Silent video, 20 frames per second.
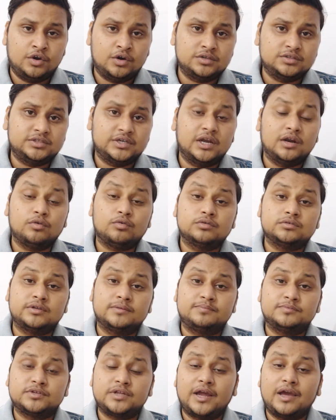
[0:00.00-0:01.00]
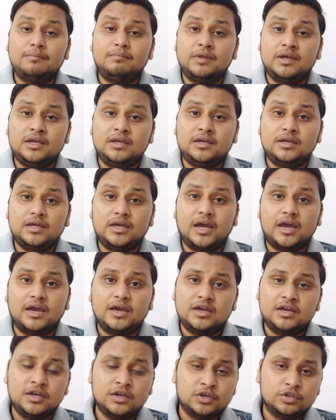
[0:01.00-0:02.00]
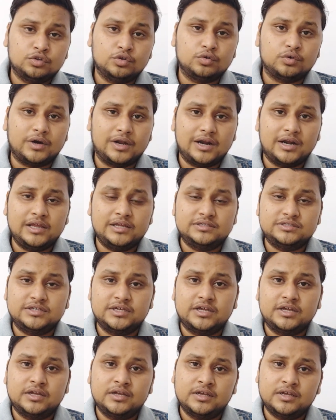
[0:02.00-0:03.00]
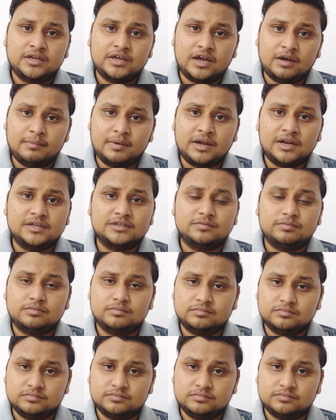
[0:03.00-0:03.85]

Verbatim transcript: और चैनल को सब्सक्राइब नहीं किया है तो कर लीजिए हमारा इस